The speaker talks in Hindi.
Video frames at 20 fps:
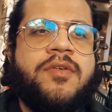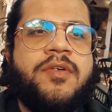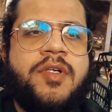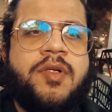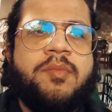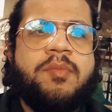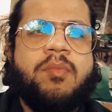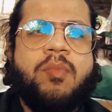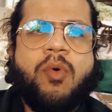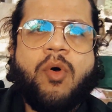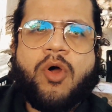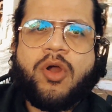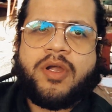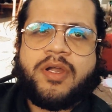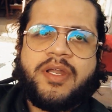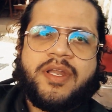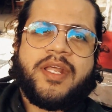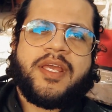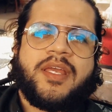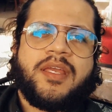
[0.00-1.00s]
आवर
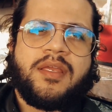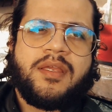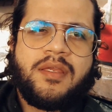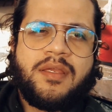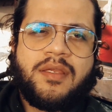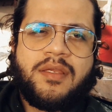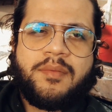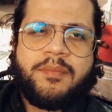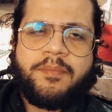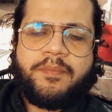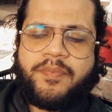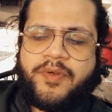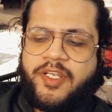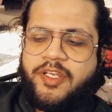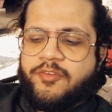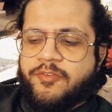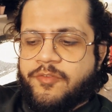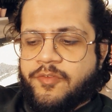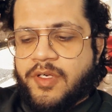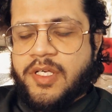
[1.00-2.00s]
मॉर्निंग
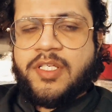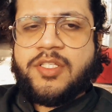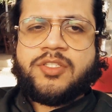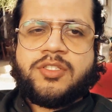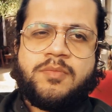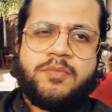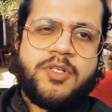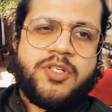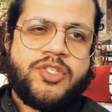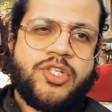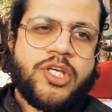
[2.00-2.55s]
ब्रेकफास्ट हमने